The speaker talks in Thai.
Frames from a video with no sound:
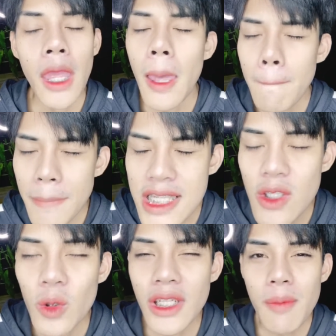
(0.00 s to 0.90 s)
เป็นท
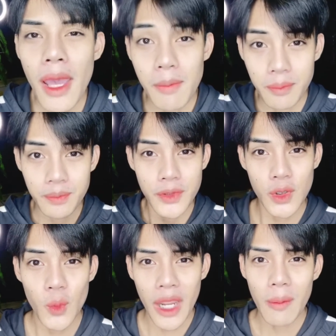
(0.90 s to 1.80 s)
รงที่แบบส
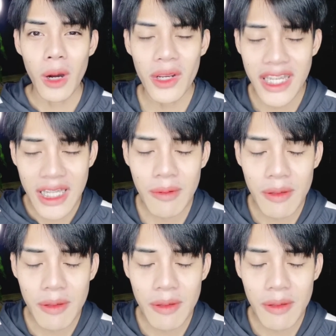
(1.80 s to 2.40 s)
วยพอดี